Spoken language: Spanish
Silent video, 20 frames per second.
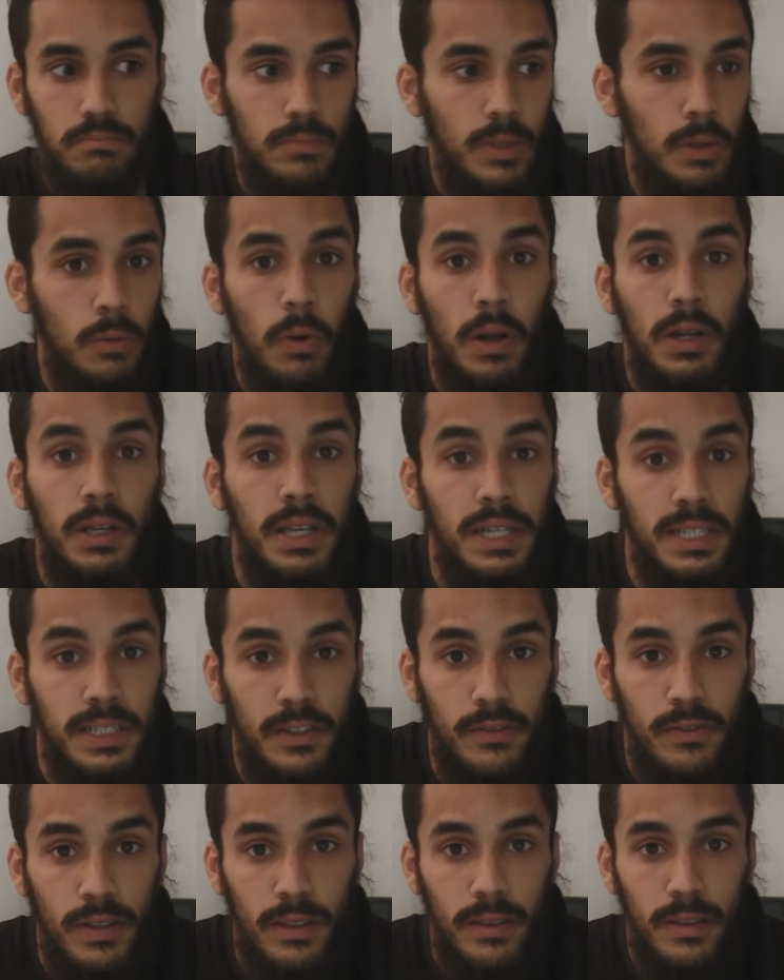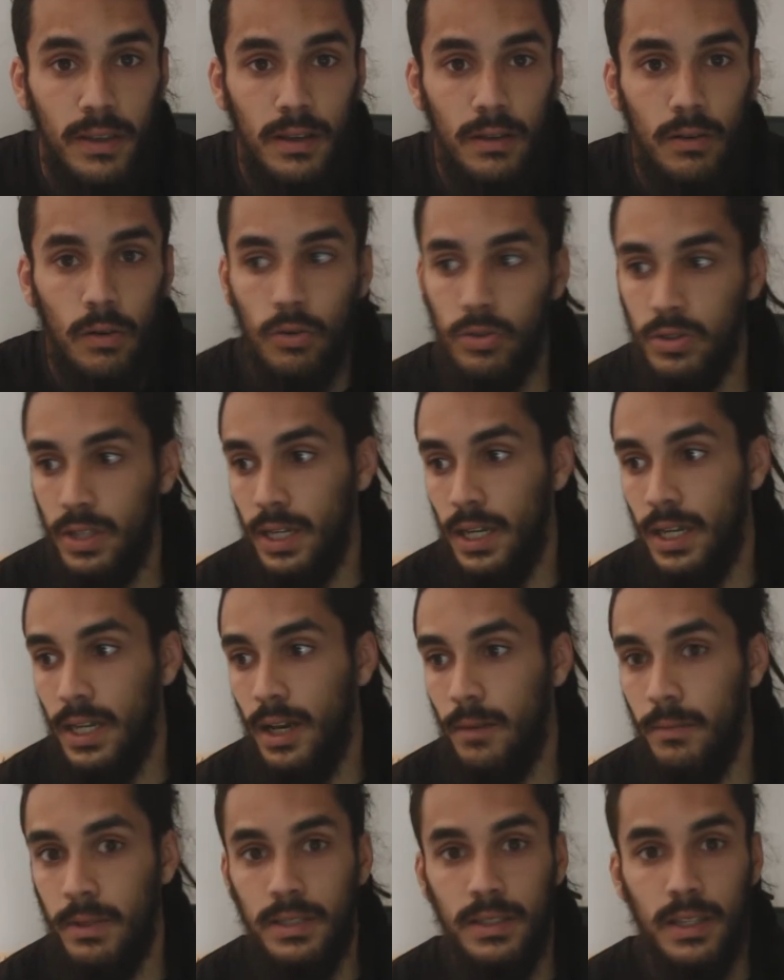igual que es difícil o
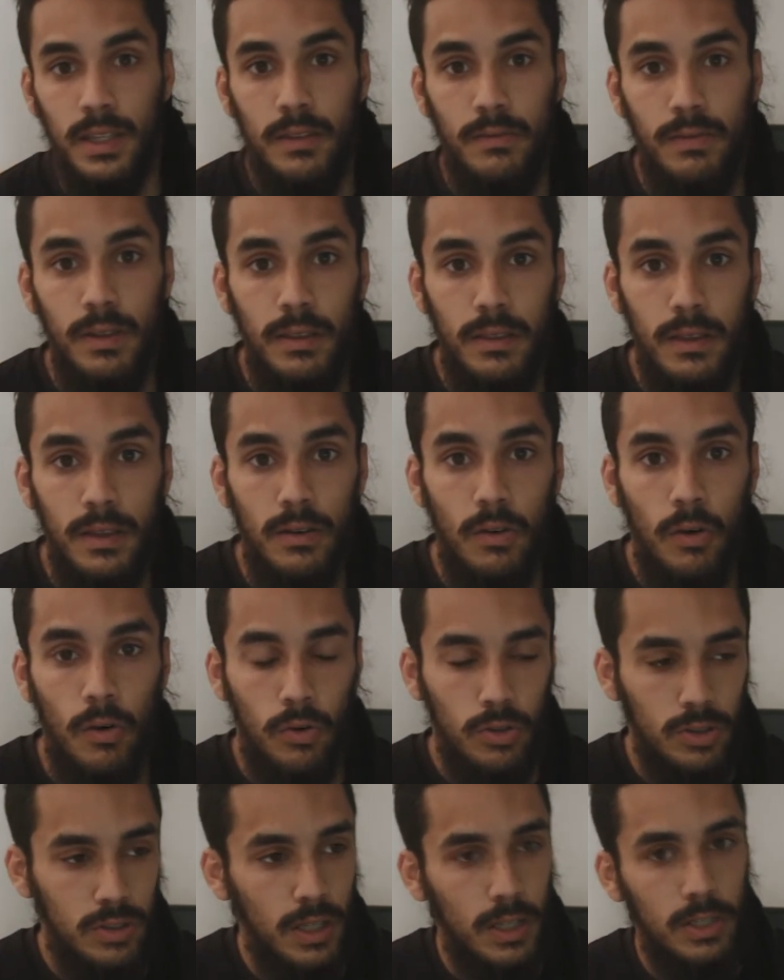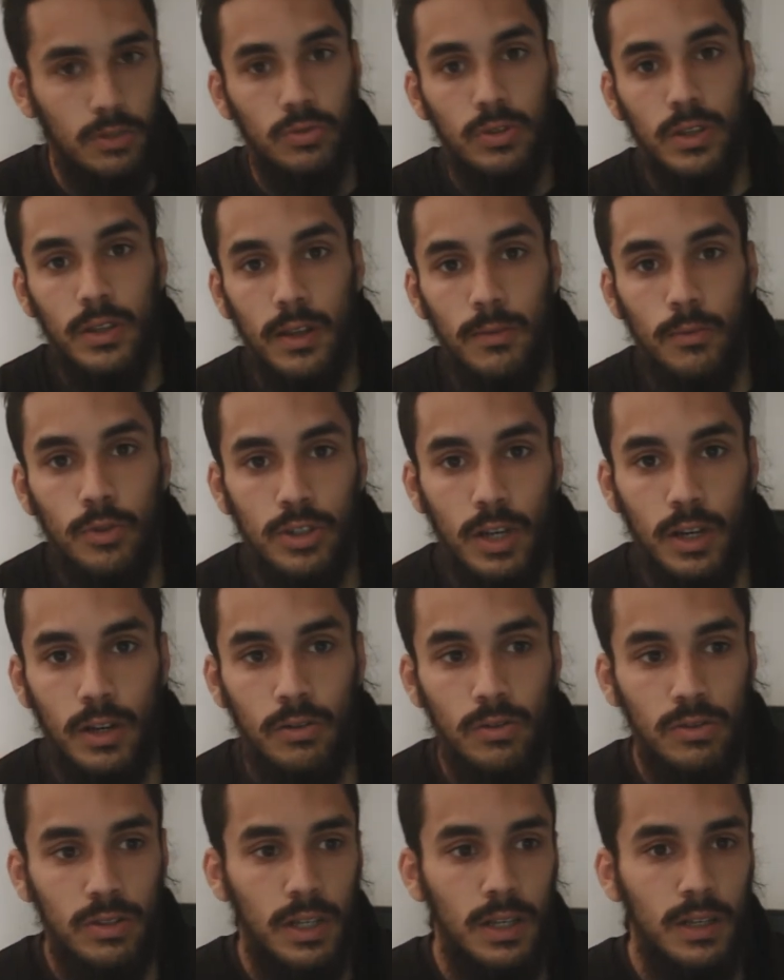técnicamente difícil o hostias utiliza muchas
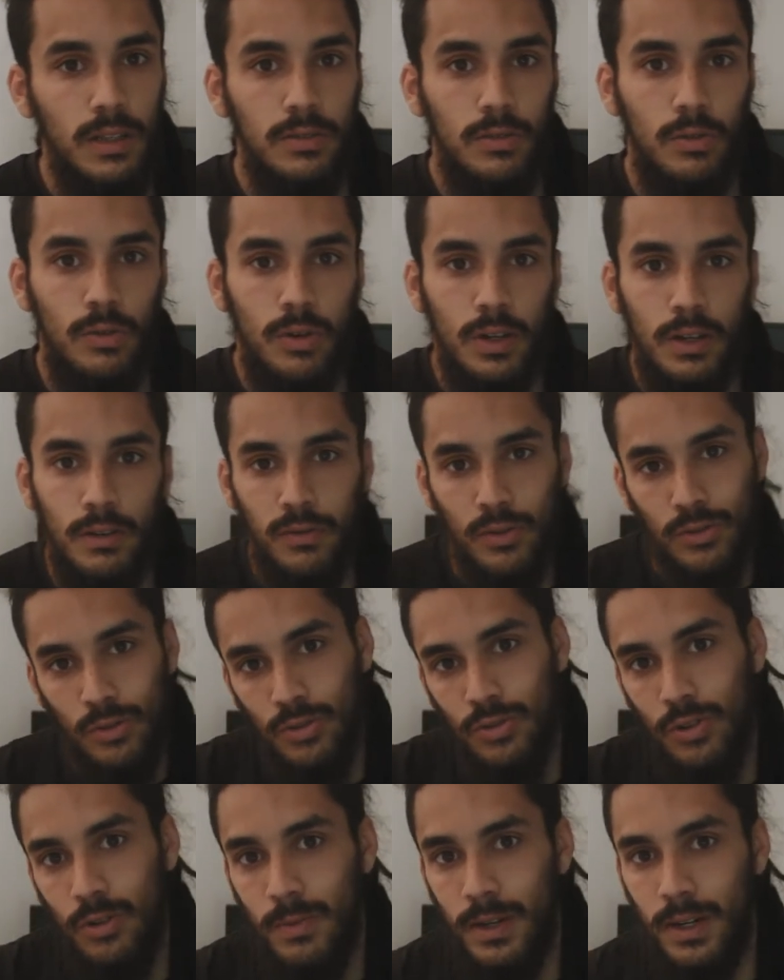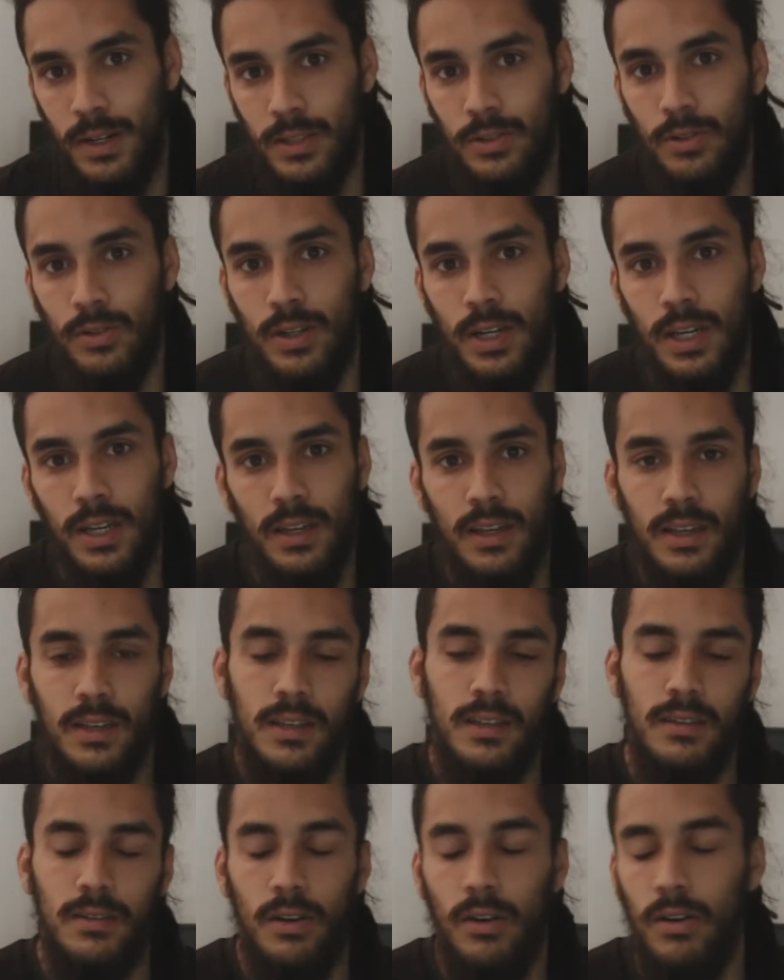cosas o el Photoshop, el retoque
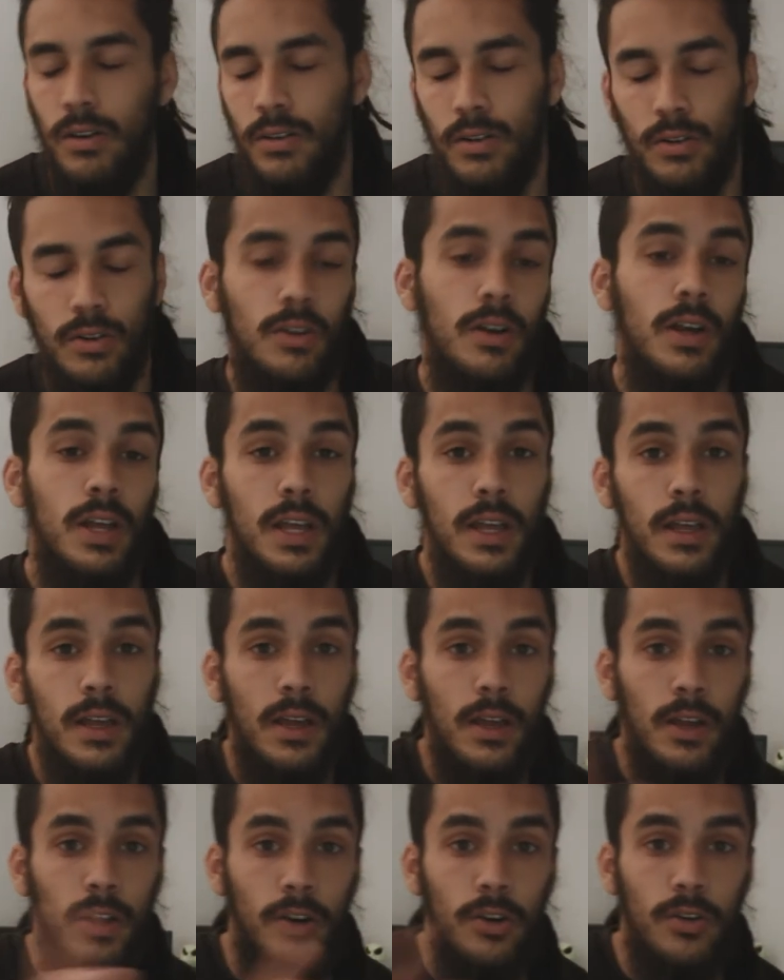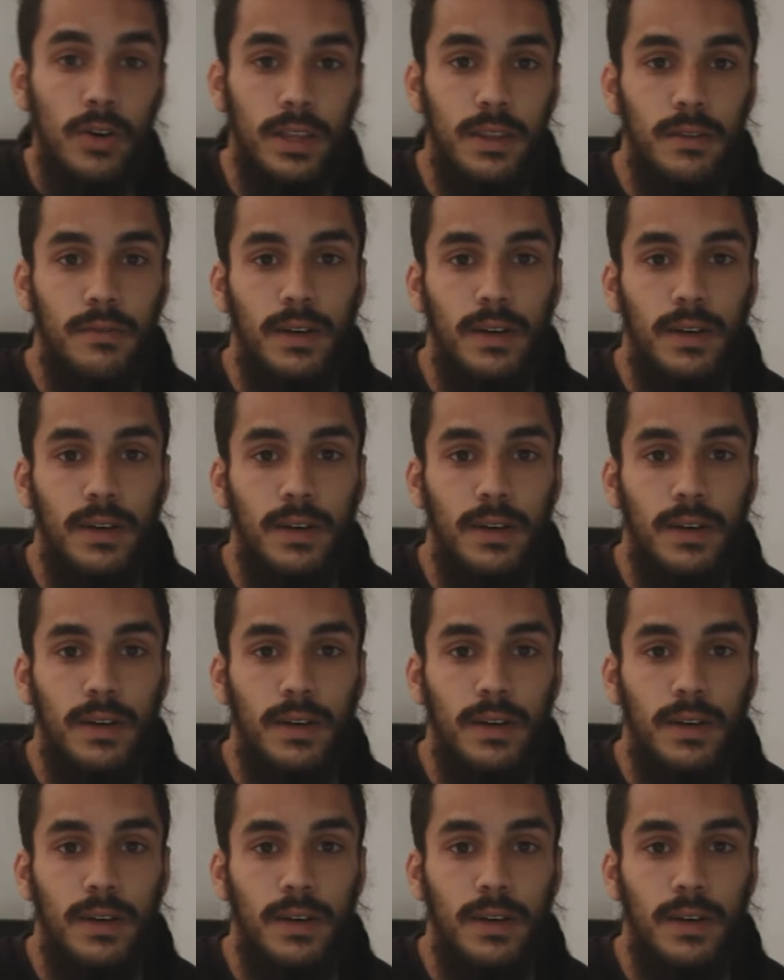y no, no, no no hace